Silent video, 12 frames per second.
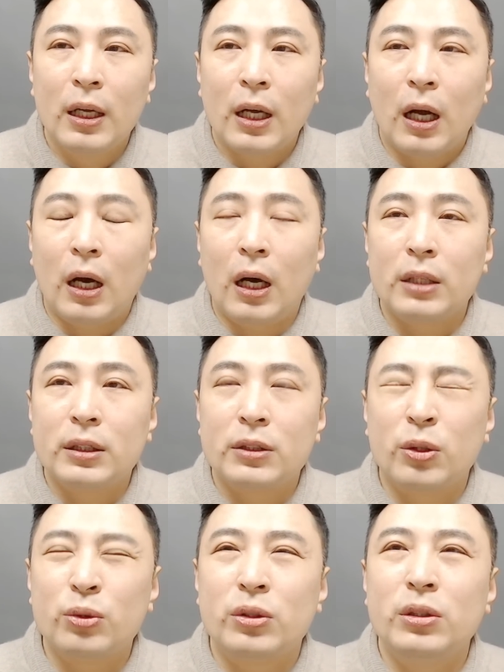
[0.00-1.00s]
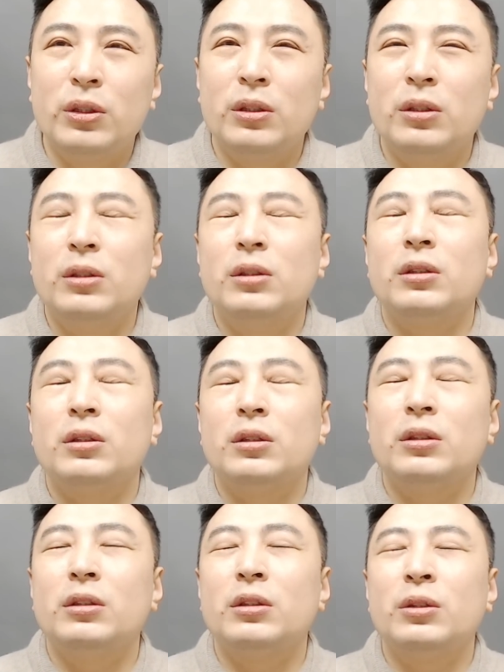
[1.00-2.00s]
아 저도 그
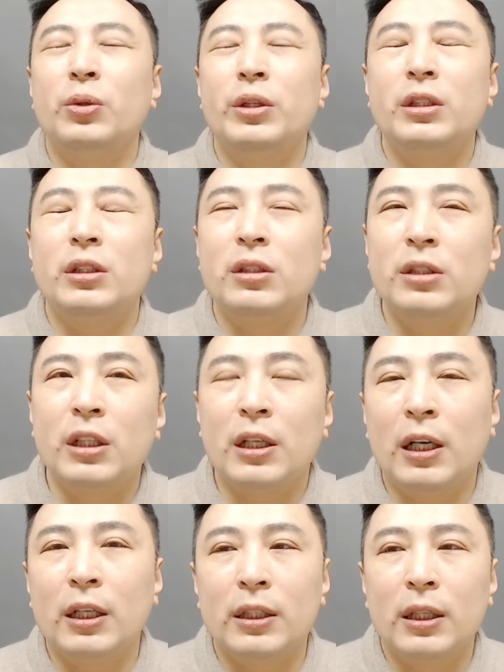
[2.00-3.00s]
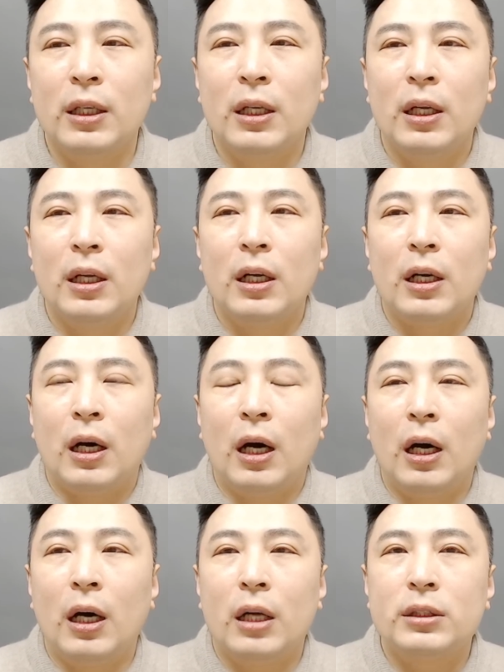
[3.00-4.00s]
어, 스토리를 들으니까
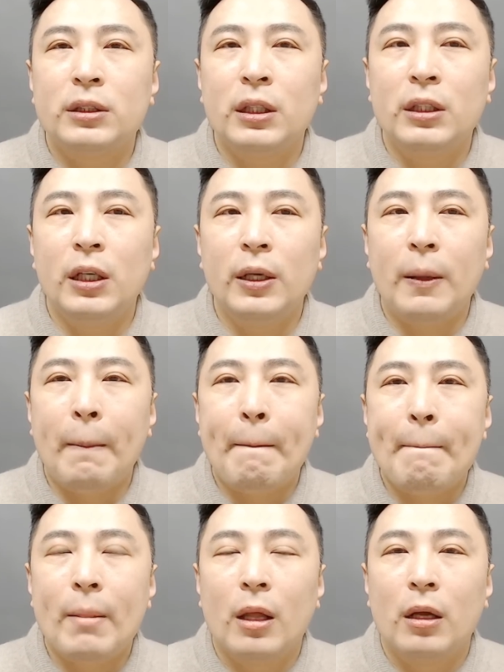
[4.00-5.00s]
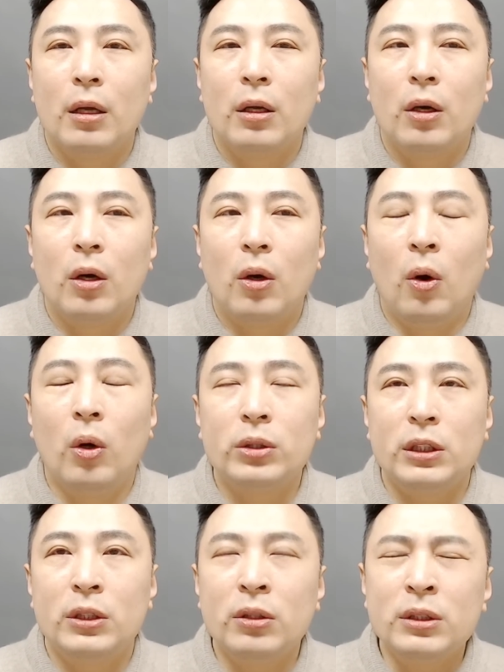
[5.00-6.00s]
아 진짜 이게 어,
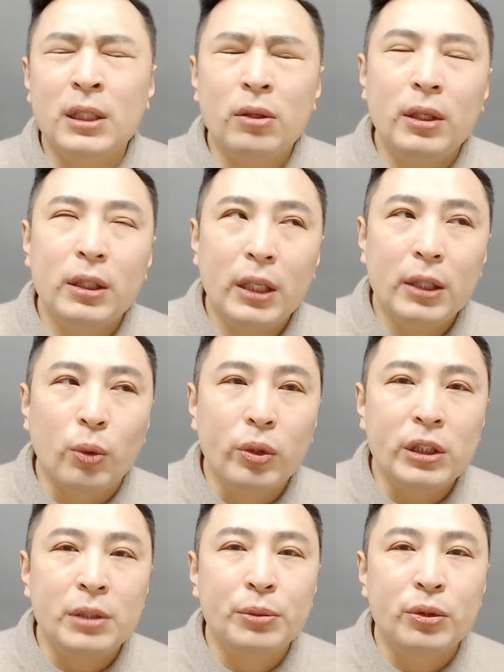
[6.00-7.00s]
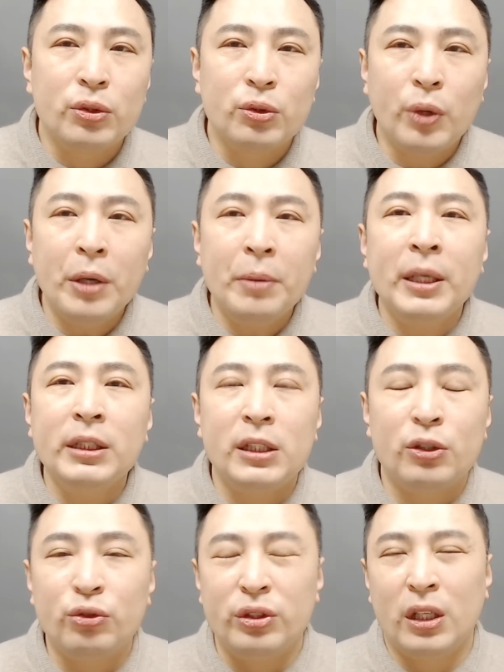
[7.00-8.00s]
이제 이런 상황에 놓이신 분들도 꽤 많이
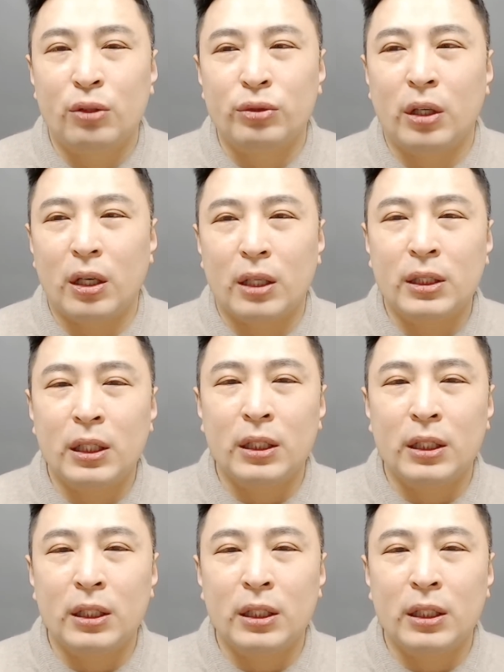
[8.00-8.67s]
있을 수 있겠구나라는 생각이